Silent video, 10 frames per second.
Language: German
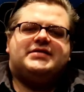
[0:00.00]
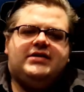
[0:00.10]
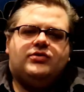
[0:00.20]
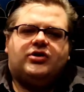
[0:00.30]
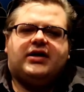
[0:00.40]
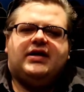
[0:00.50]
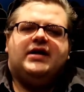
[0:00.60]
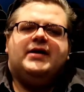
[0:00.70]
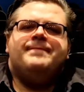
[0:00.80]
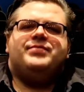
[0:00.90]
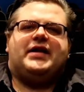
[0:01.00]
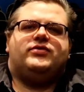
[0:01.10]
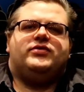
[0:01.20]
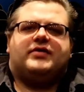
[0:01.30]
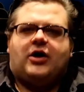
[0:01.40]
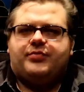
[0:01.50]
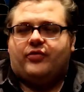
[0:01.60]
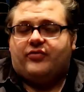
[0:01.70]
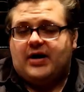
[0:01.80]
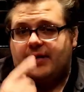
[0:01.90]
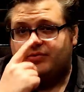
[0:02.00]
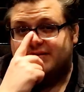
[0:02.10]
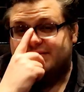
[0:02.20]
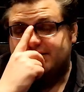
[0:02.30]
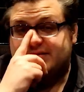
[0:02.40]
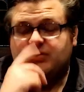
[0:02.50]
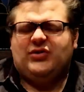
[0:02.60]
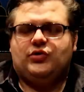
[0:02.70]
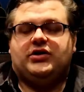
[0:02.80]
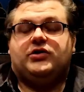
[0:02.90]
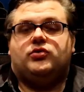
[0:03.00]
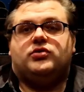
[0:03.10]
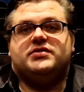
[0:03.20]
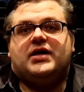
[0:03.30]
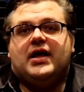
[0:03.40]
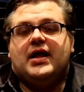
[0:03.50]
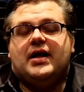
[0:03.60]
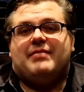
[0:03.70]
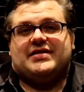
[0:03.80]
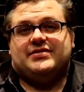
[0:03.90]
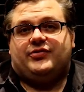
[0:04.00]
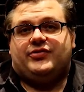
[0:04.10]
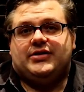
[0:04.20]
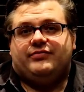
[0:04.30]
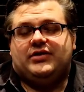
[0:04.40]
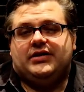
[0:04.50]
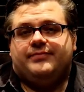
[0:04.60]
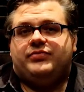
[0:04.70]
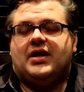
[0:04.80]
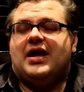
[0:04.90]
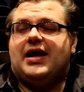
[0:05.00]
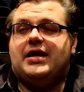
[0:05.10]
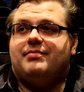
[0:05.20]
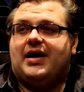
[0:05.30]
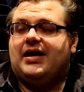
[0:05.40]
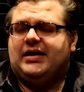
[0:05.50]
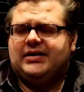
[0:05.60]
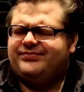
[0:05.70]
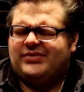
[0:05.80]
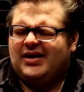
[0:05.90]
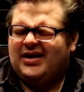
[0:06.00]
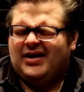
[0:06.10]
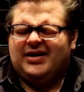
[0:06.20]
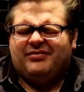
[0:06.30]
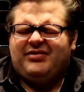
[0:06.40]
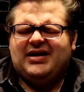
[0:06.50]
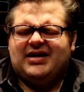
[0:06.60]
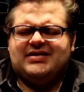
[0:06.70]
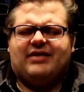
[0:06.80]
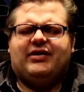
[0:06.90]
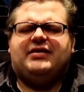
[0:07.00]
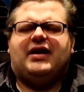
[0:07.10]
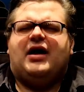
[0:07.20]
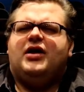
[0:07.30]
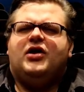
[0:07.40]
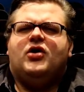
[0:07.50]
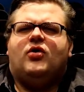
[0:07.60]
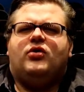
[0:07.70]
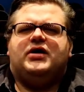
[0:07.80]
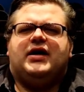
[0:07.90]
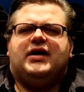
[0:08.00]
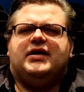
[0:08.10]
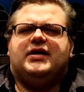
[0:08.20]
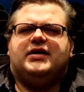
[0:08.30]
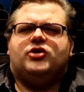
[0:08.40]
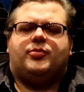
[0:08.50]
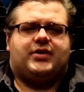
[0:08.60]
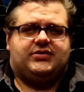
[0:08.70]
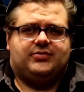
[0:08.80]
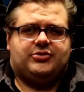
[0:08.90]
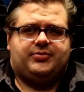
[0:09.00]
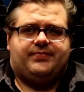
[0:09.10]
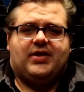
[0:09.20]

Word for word: Kino gehen. Das ist unsere Hauptaufgabe und das nicht nur zu den großen Massenfilmen wie einem widerlichen Avatar oder äh, Top Gun zum Beispiel.